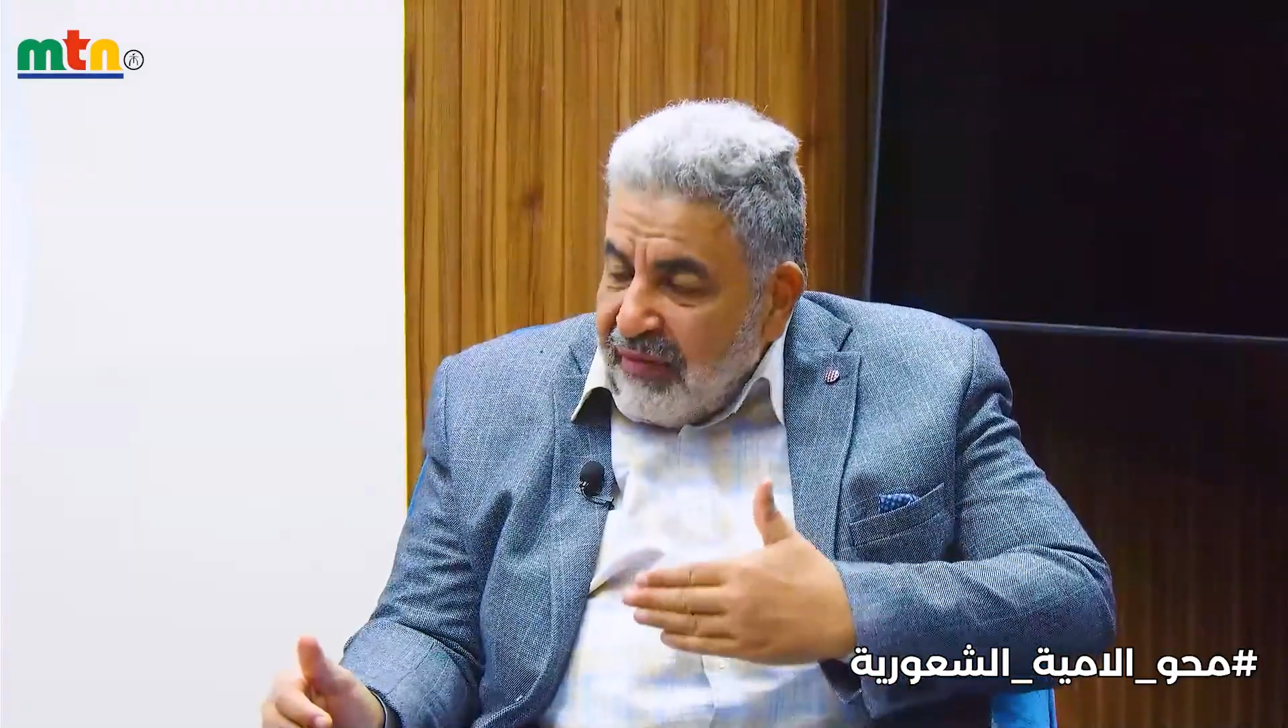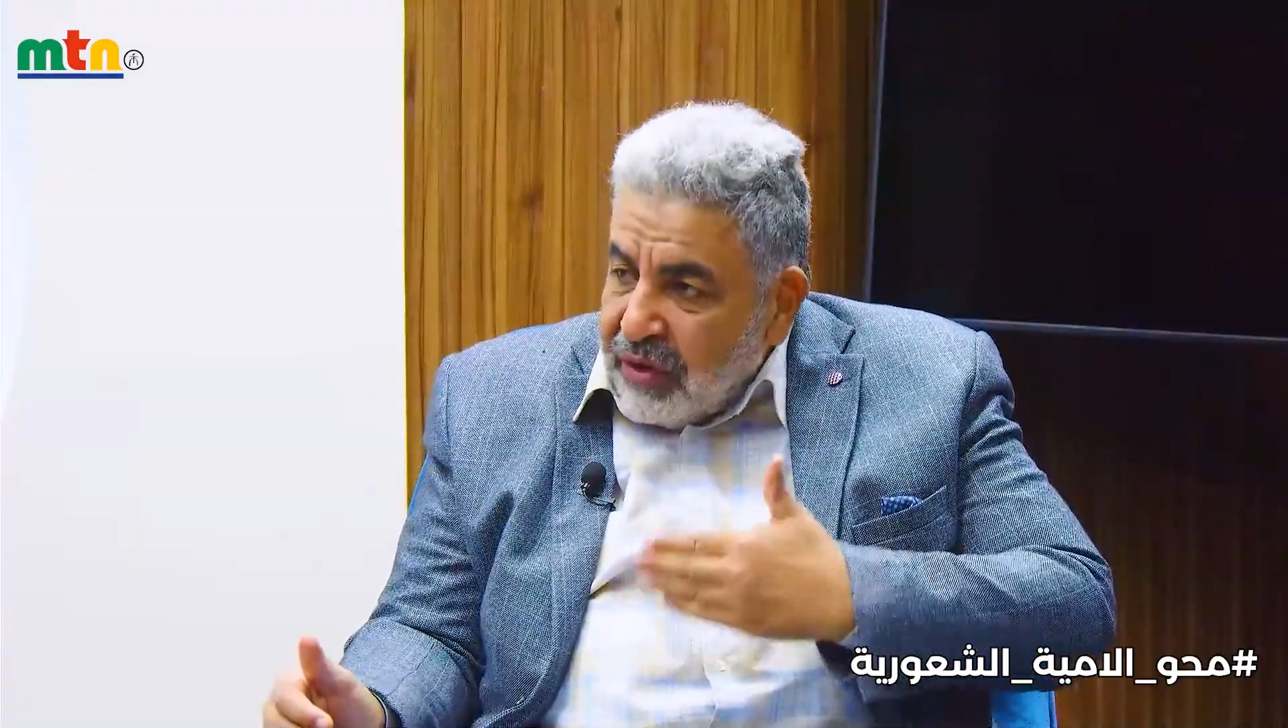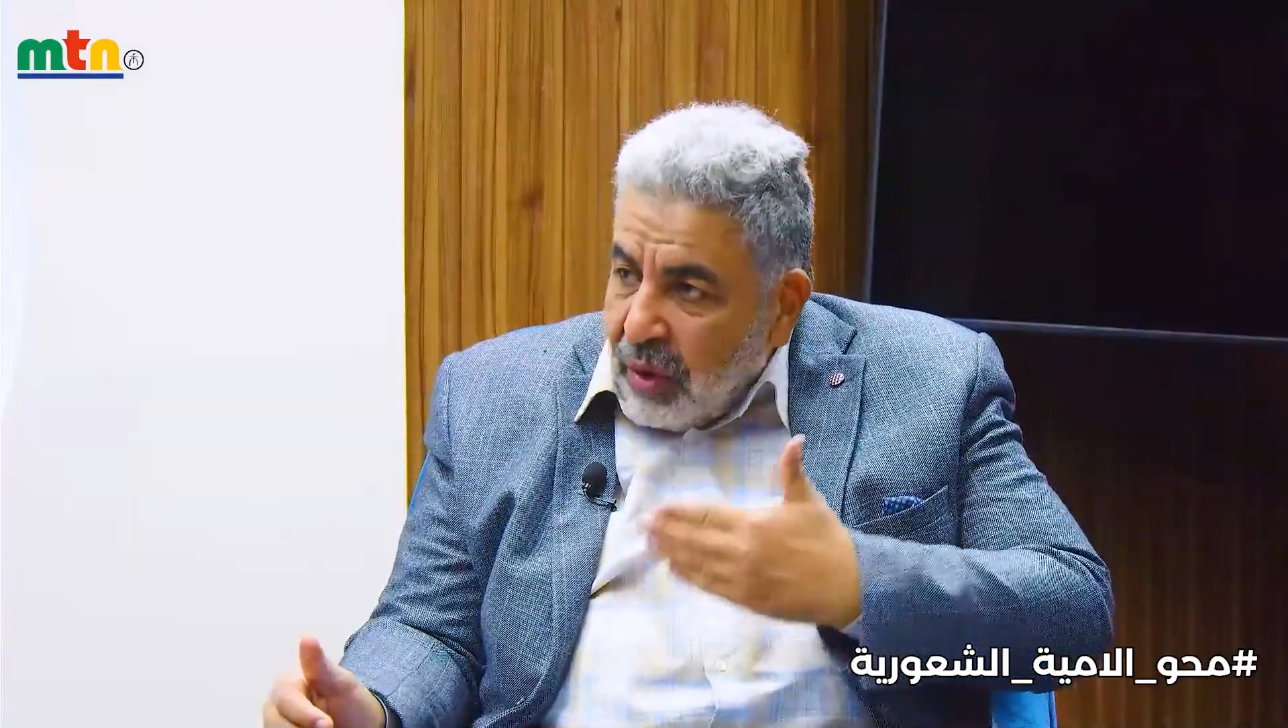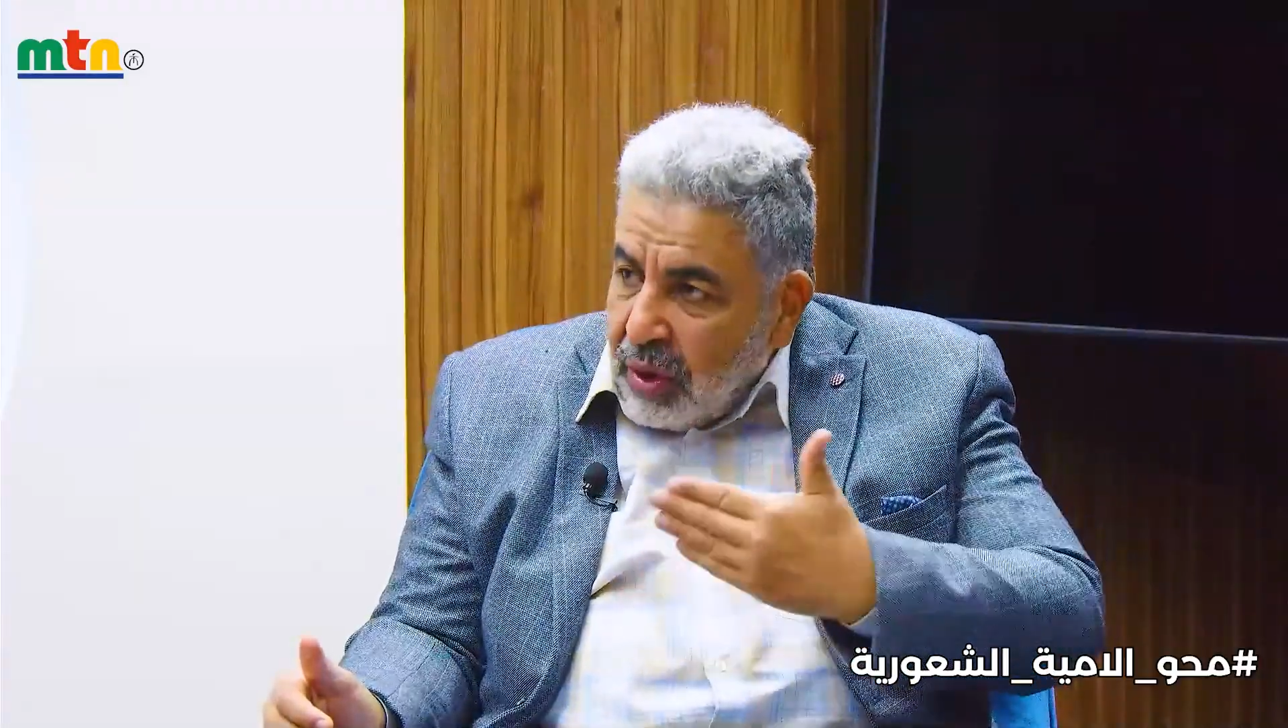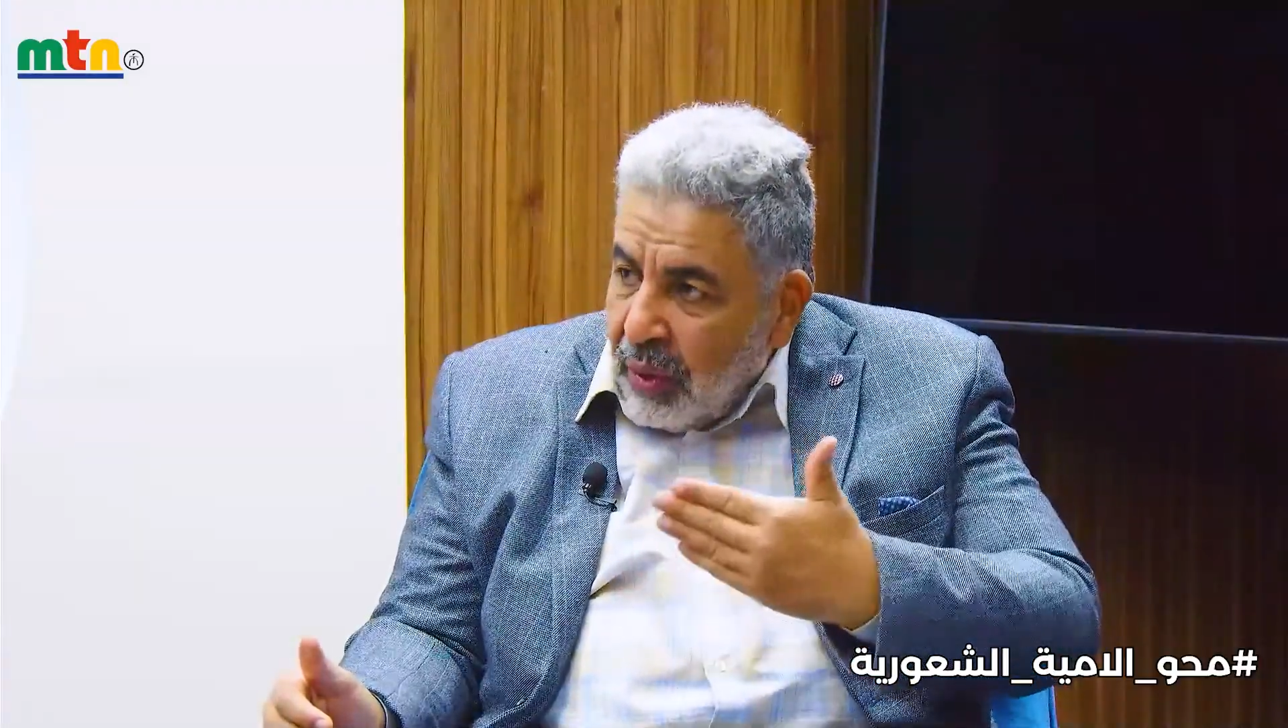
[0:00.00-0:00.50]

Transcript: في التو...